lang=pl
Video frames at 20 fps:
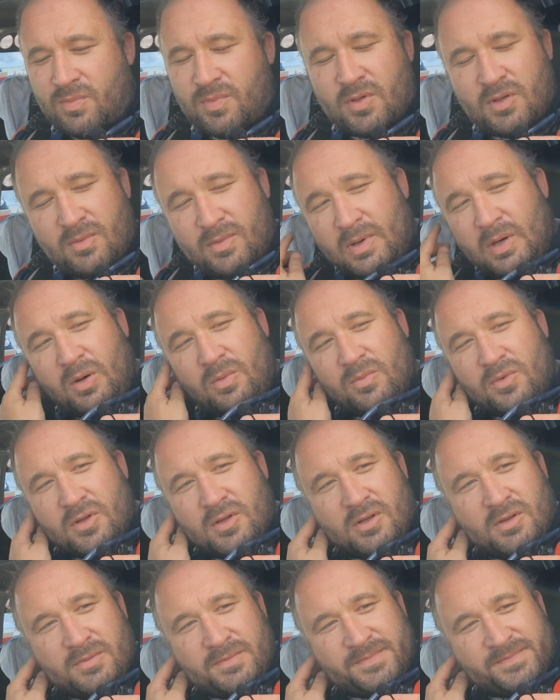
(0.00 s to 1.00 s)
podobało mi
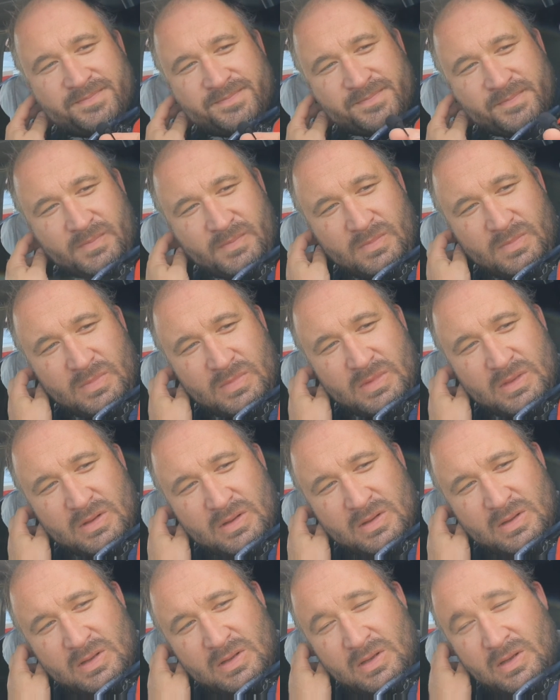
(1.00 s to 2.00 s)
się. Jaki plan
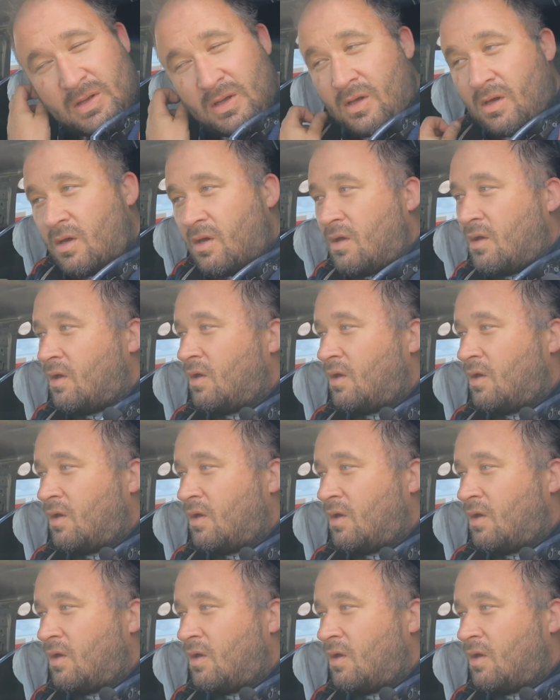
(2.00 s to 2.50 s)
na ten weekend?